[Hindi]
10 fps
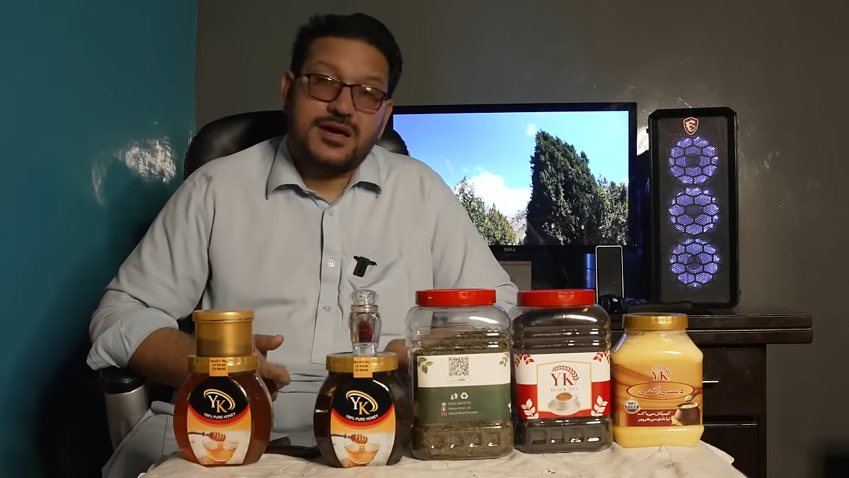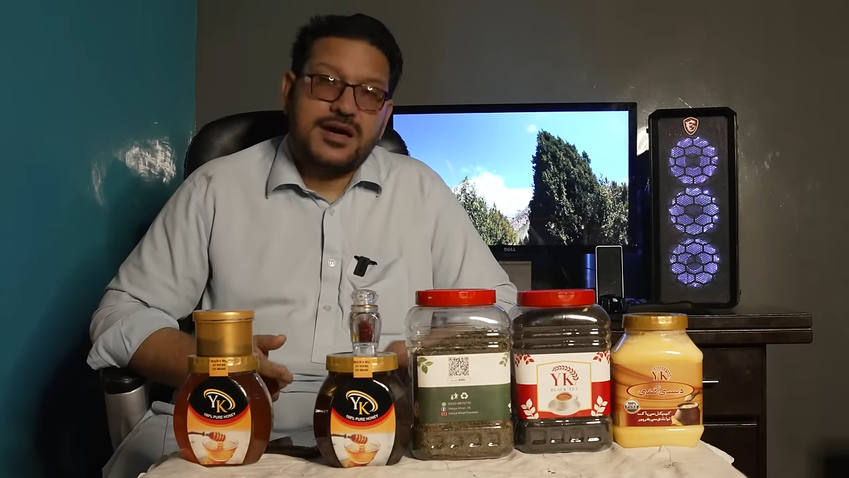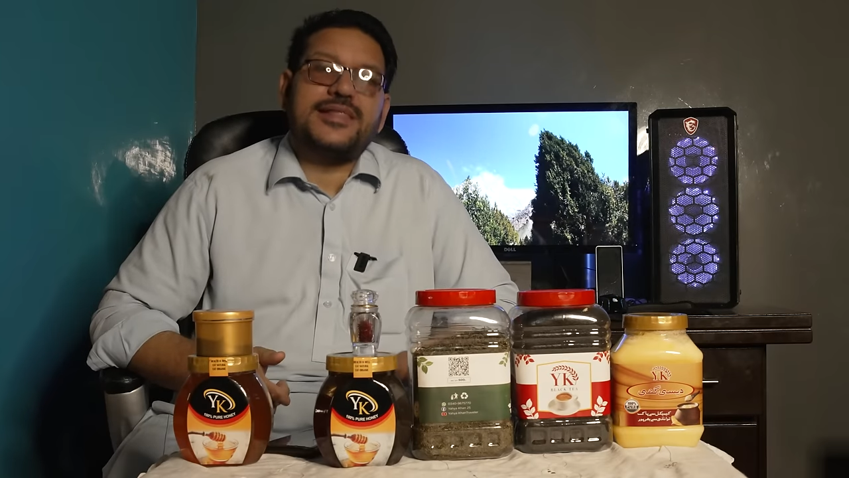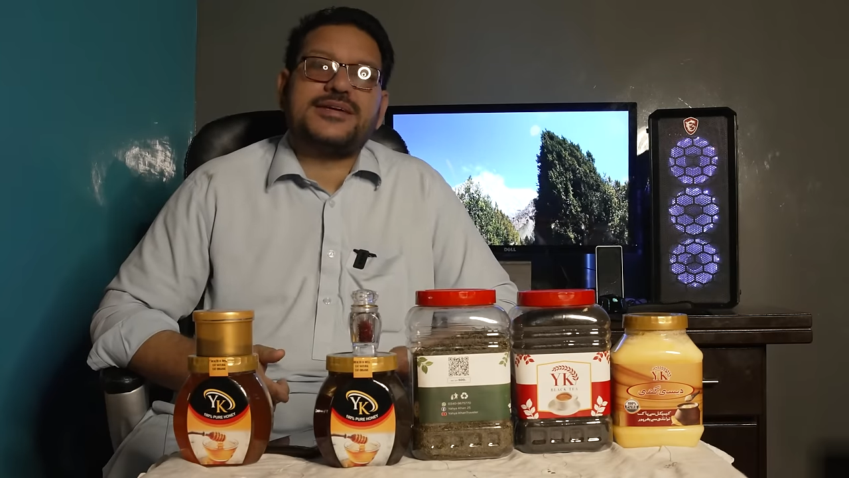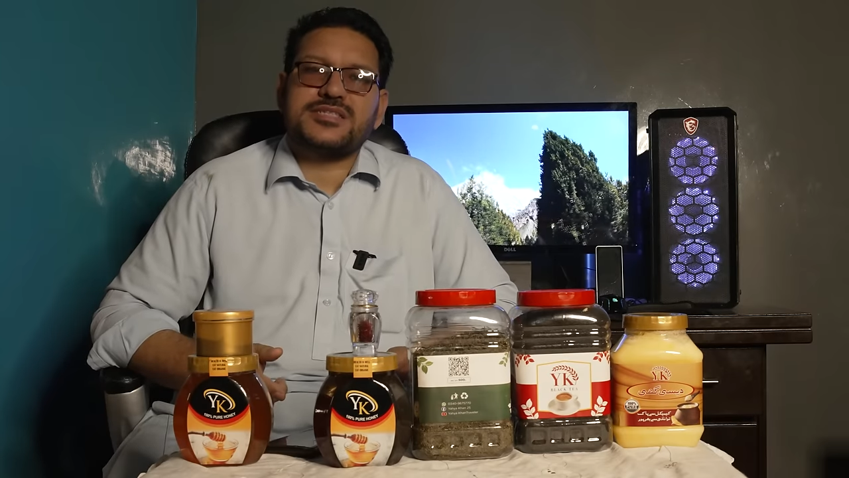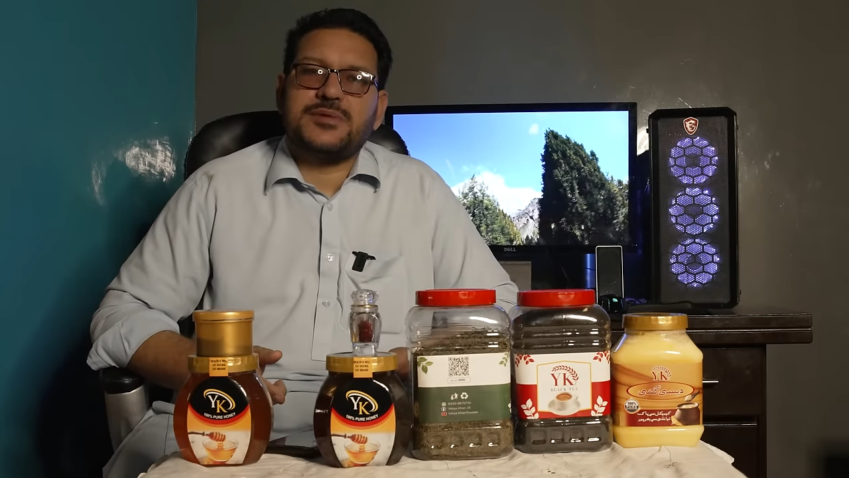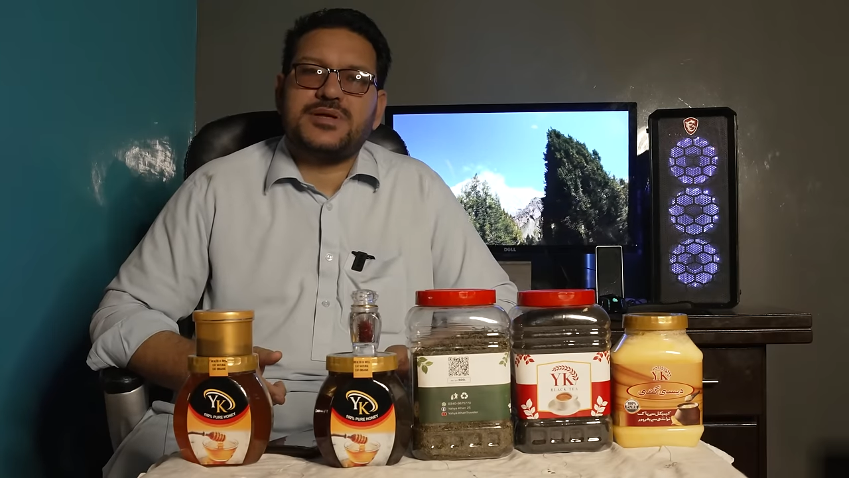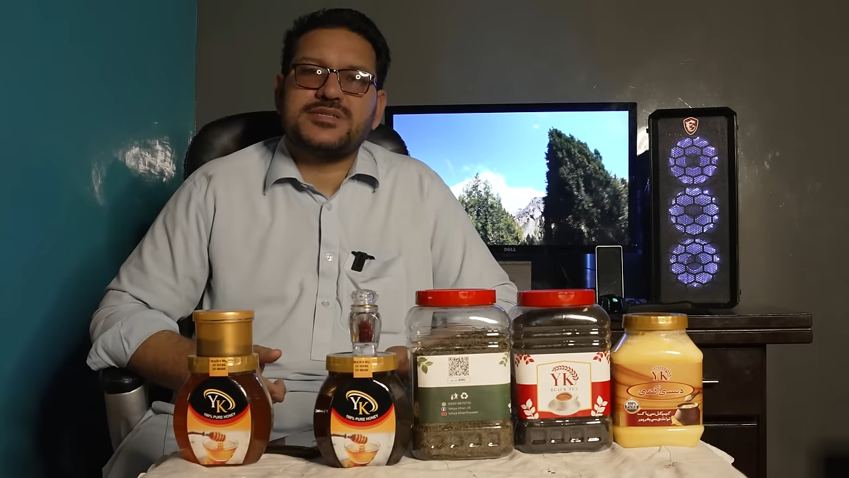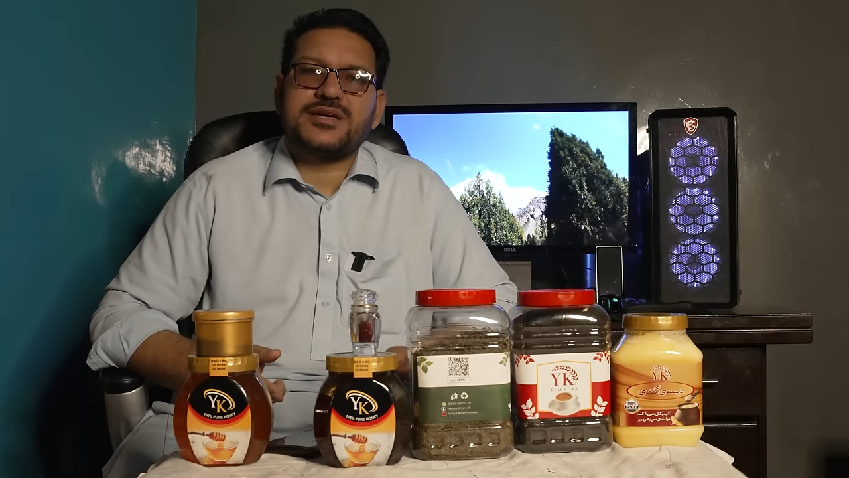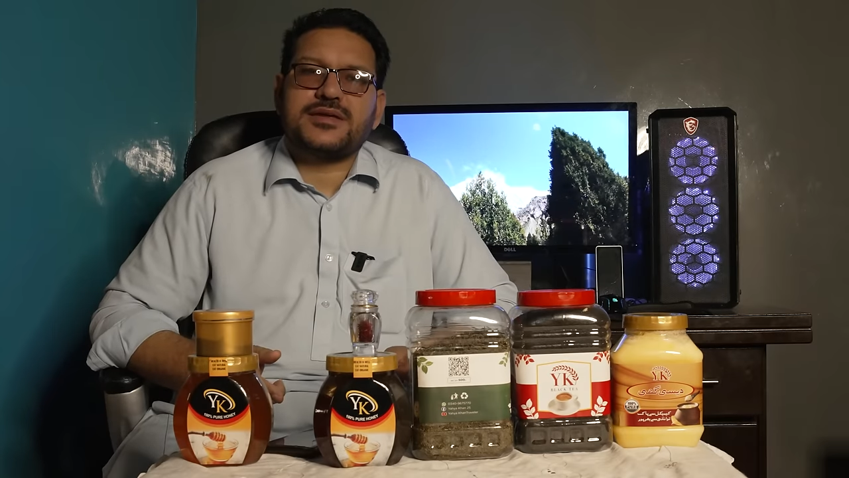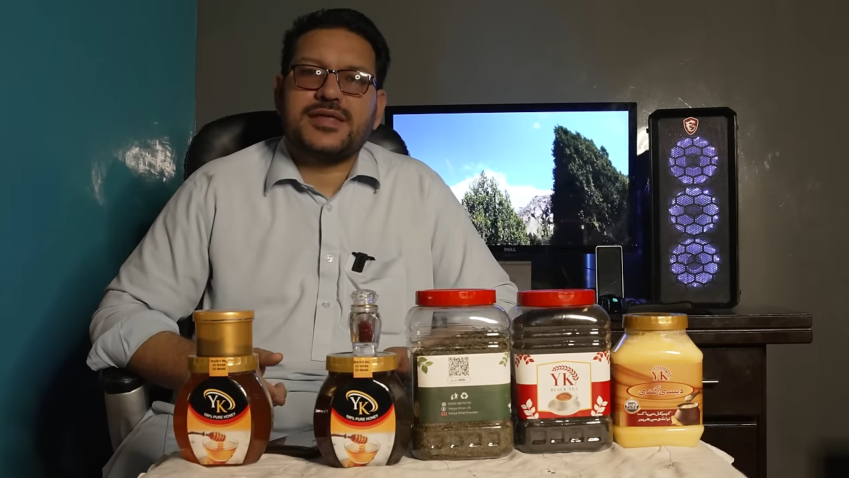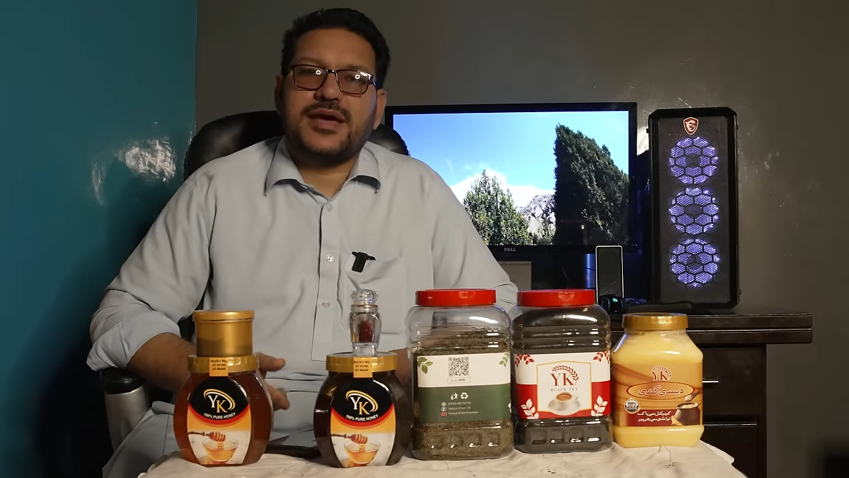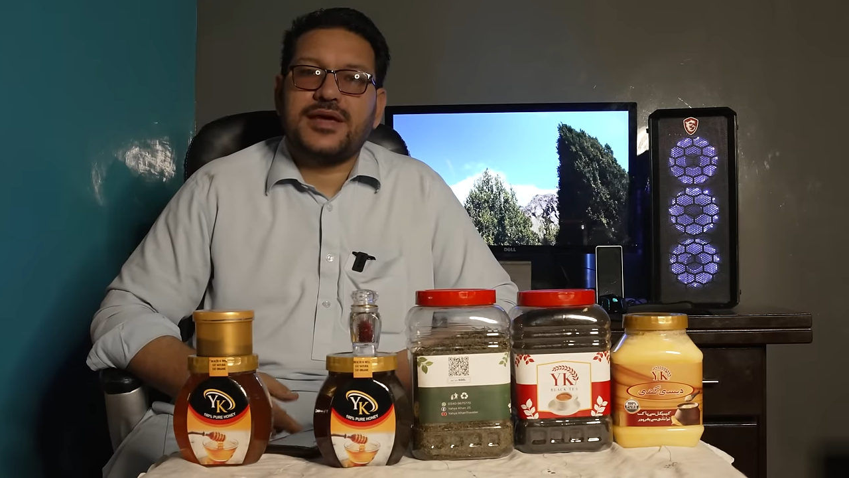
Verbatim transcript: कलर से बन सकता